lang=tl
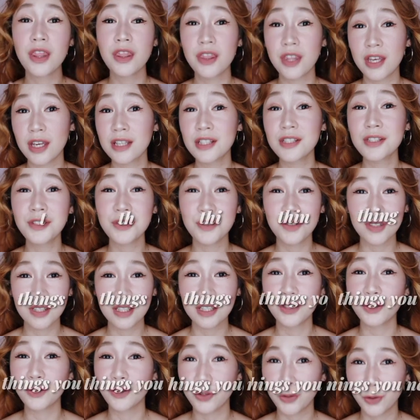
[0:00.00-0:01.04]
things you
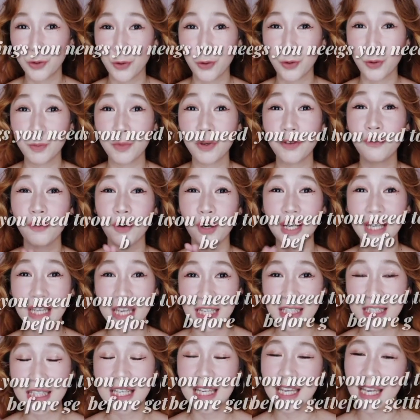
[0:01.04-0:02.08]
need to know before
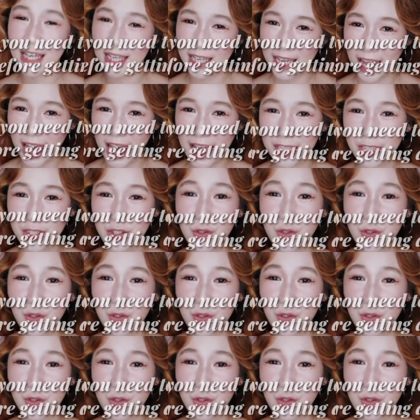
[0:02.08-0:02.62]
getting a cat.